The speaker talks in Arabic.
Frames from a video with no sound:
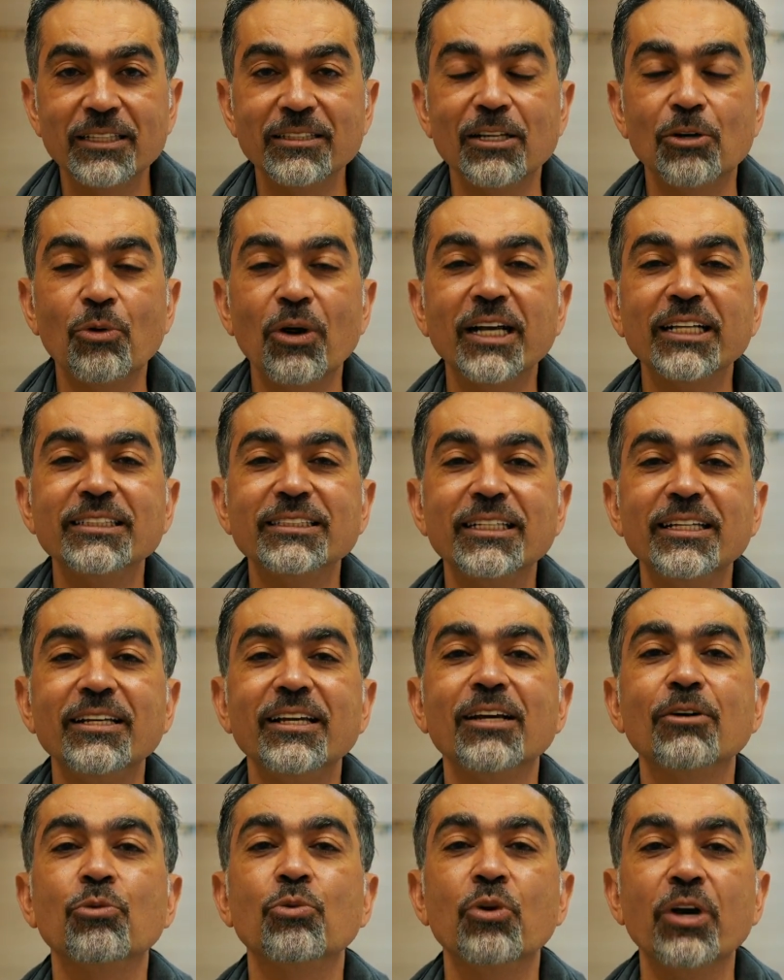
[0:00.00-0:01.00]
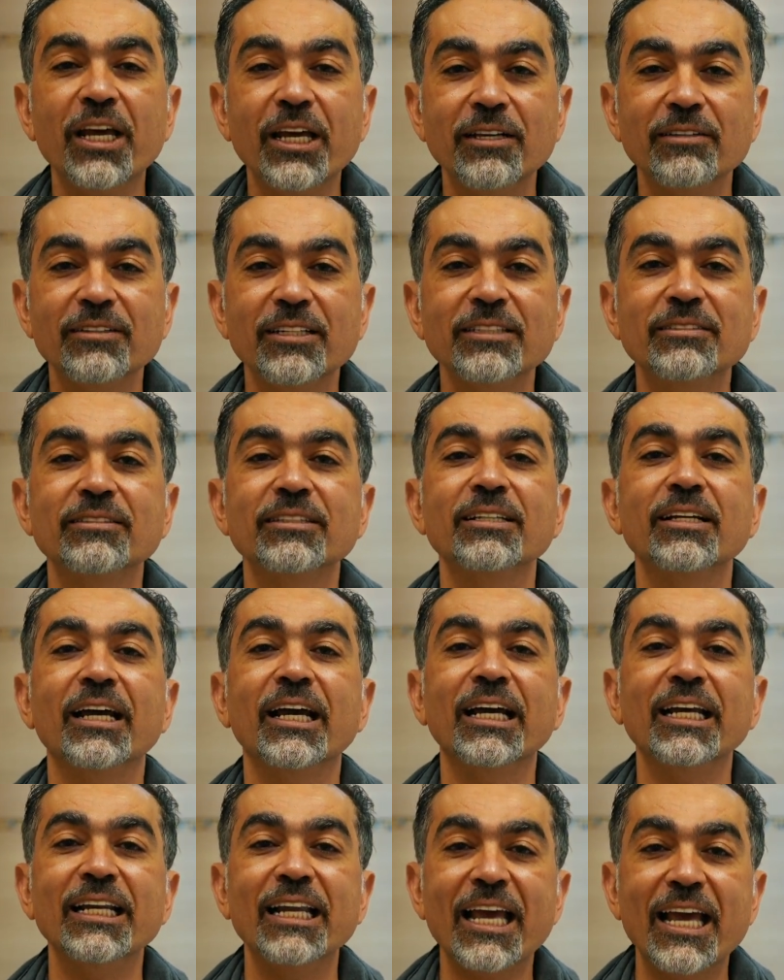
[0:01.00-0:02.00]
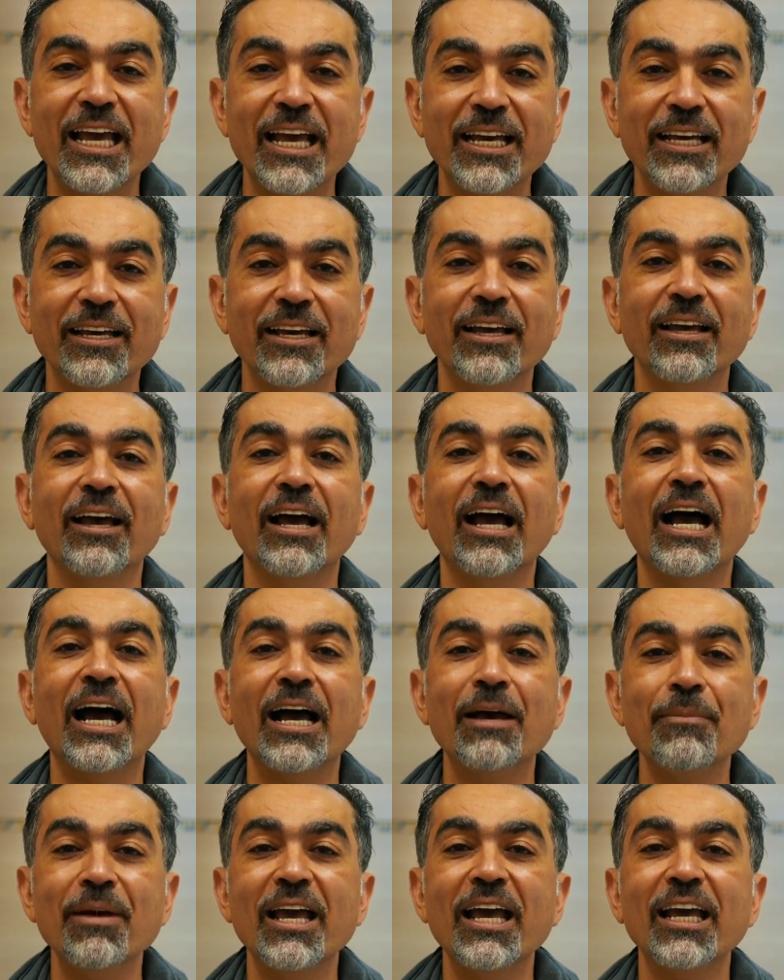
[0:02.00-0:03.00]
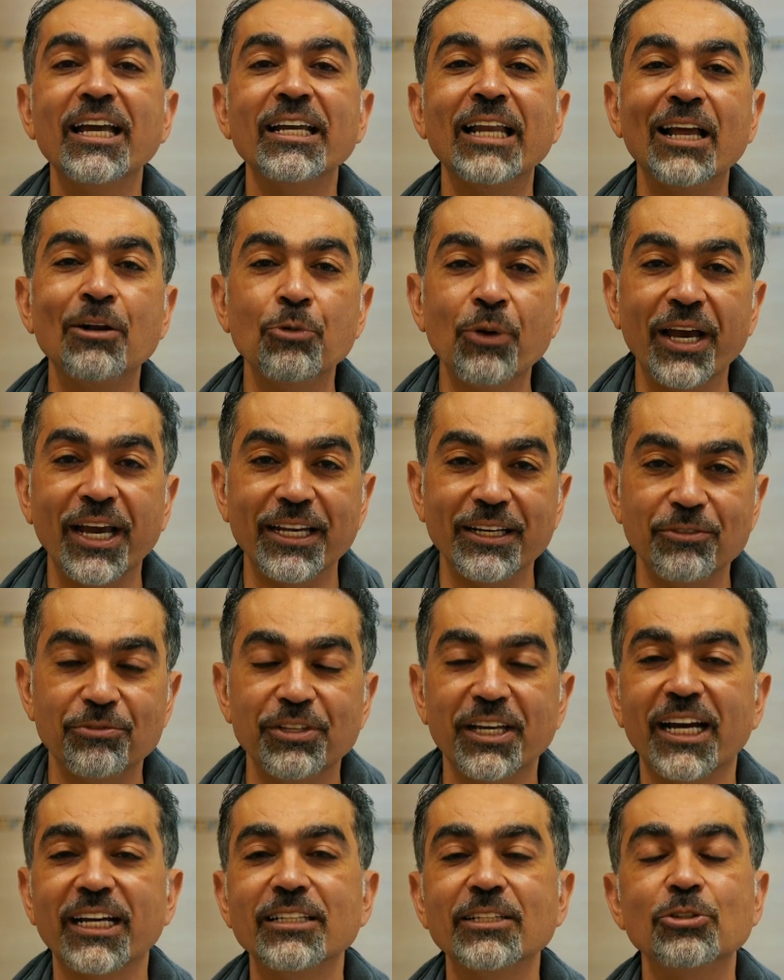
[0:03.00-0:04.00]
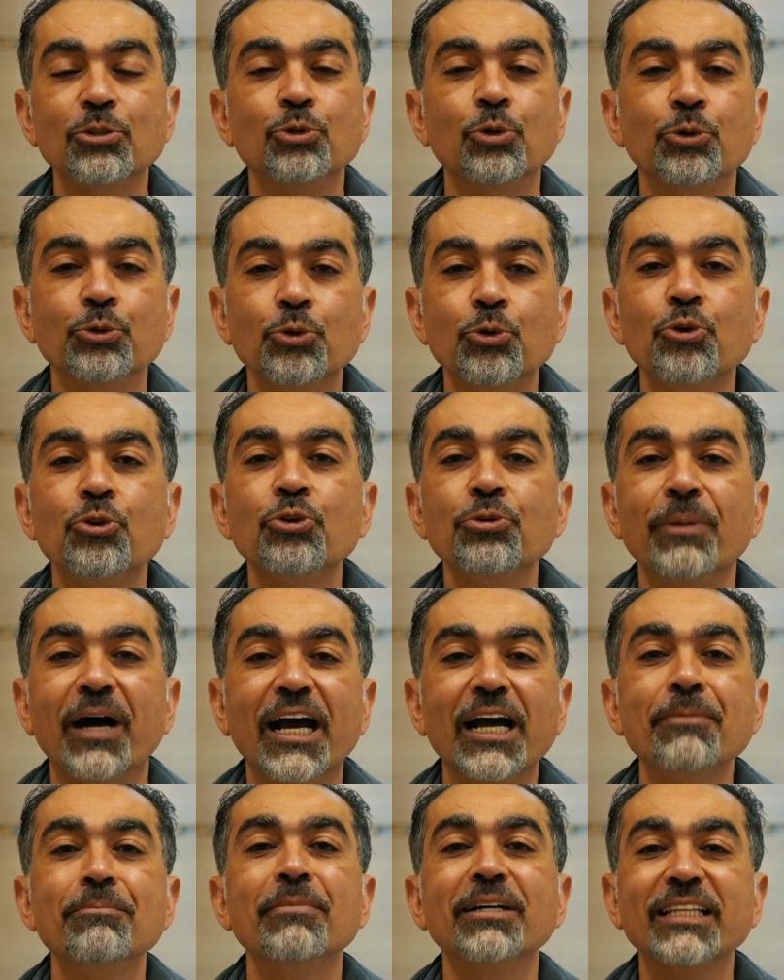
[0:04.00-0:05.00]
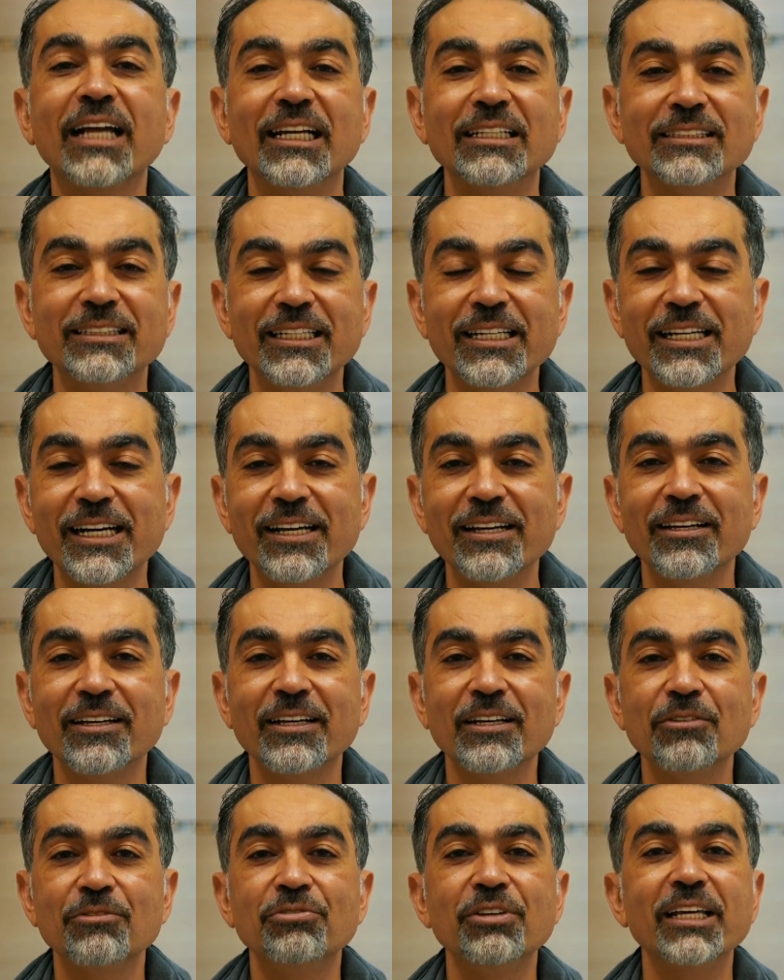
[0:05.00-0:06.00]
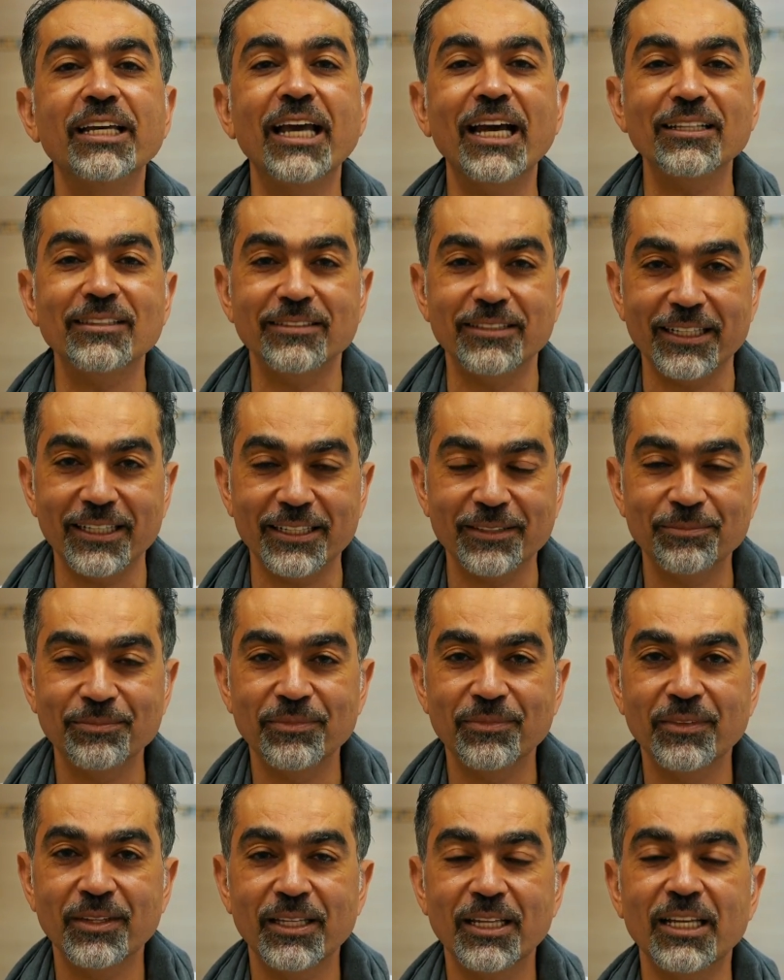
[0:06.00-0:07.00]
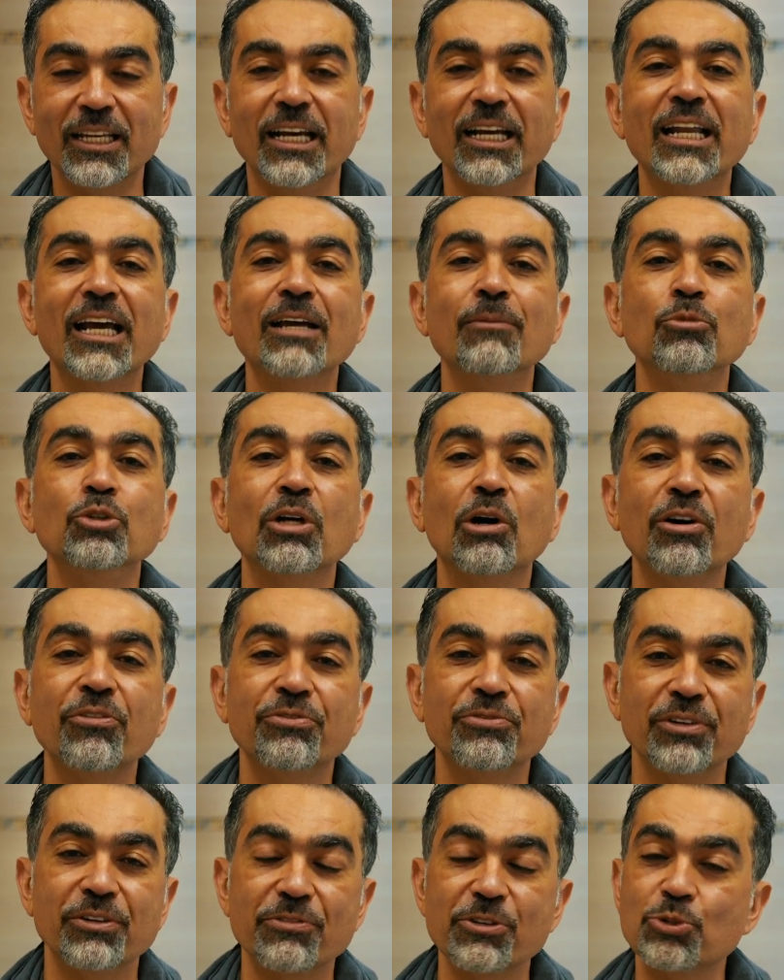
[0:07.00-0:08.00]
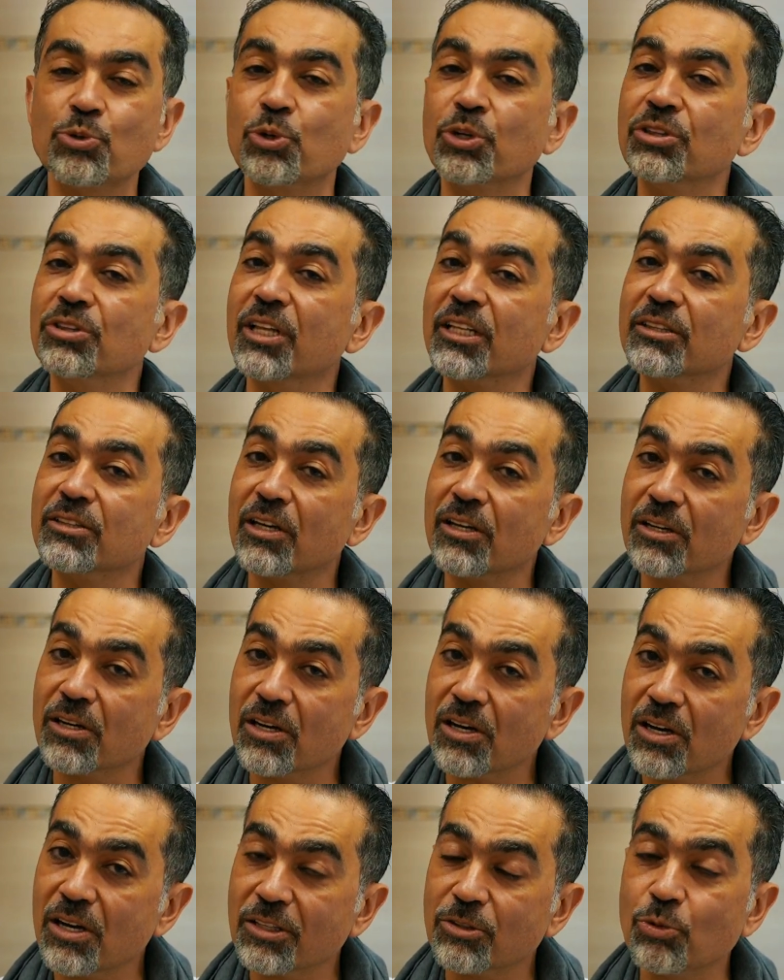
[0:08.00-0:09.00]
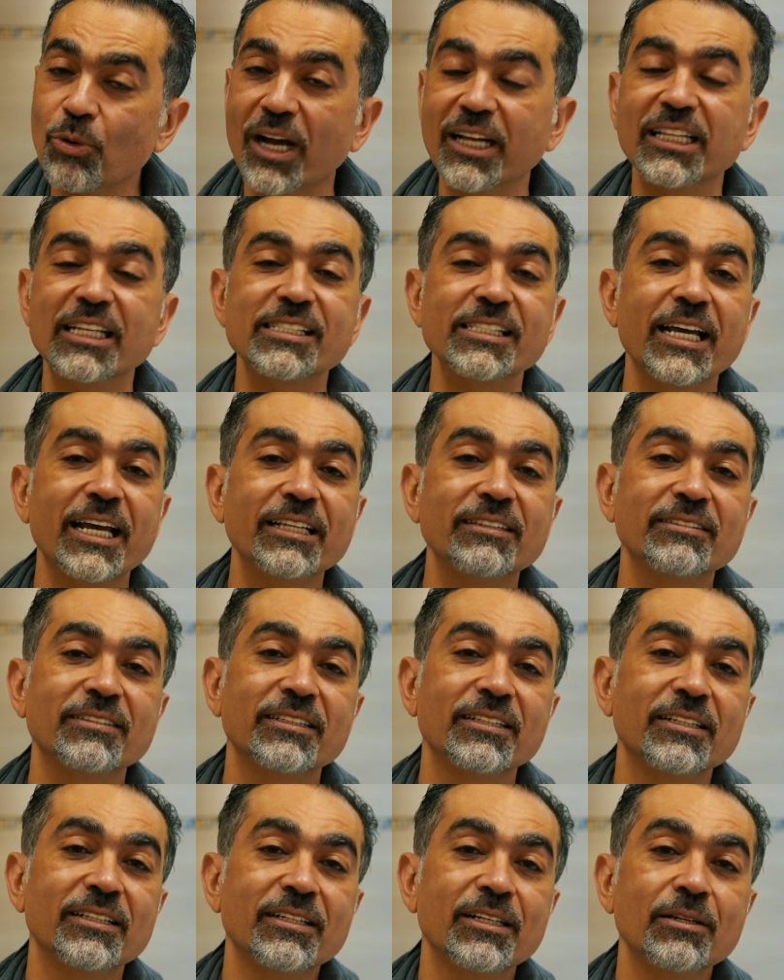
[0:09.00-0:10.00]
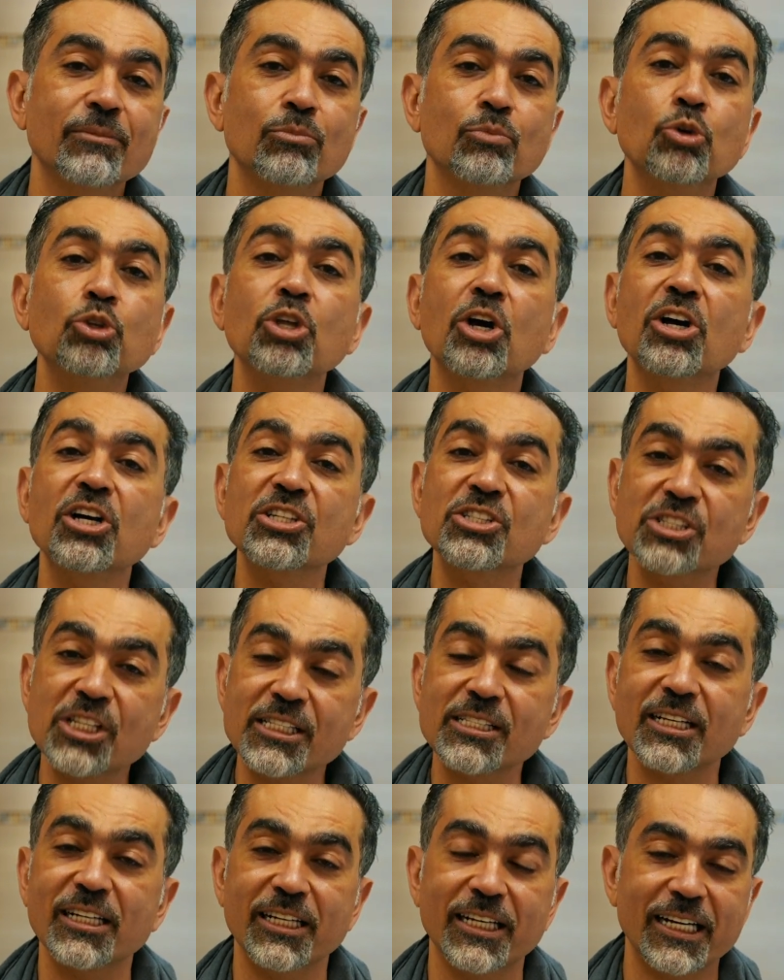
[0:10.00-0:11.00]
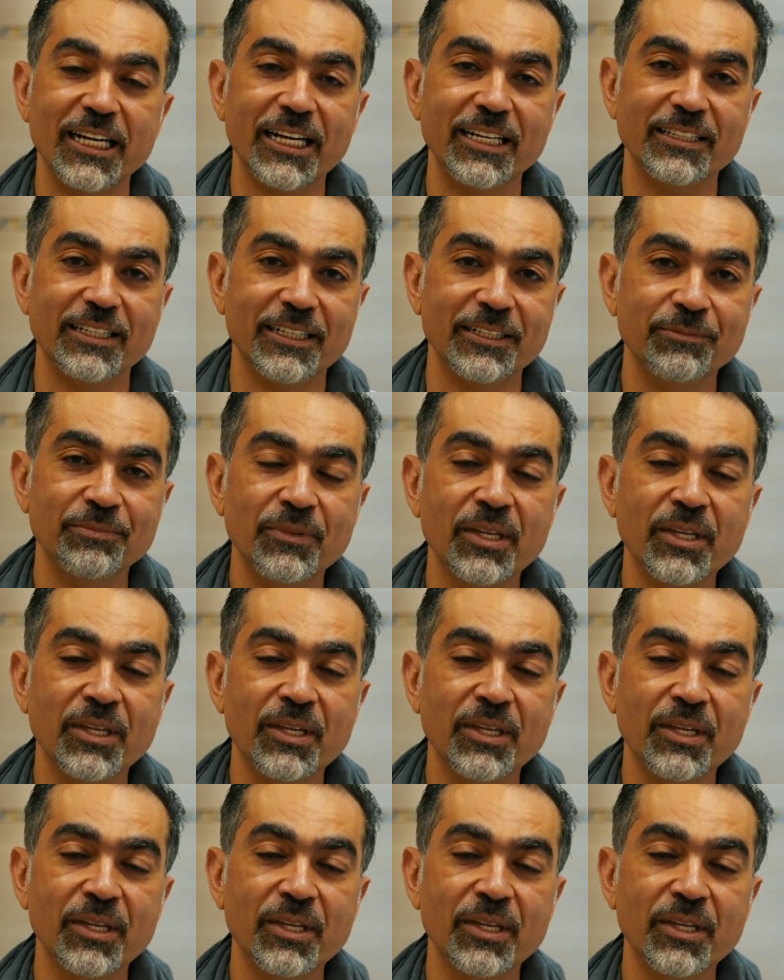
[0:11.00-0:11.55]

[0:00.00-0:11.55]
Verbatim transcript: دلوقتي وحده علاج عمى الالوان في عياده الدكتور محمد حنتيره في جده العلاج متوفر في صوره نظارات وعدسات متخصصه للعلاج ده